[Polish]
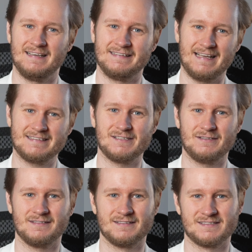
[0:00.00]
na
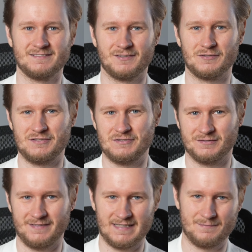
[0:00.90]
co zwrócić
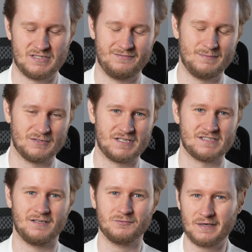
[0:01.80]
uwagę przy wyborze
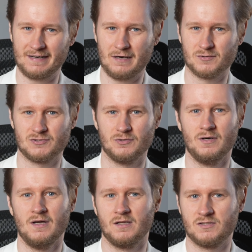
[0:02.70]
software house'u,
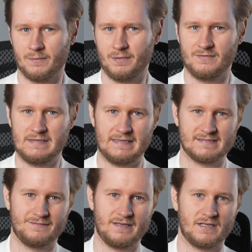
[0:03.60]
co powinna
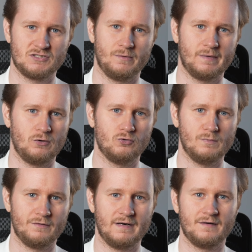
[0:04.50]
zawierać dobra
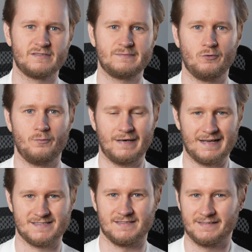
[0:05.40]
umowa
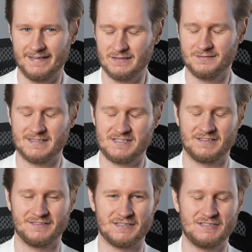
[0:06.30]
współpracy. Tego właśnie
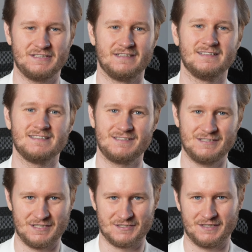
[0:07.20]
dowieść się z
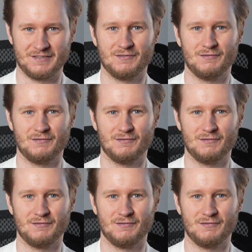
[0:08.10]
dzisiejszego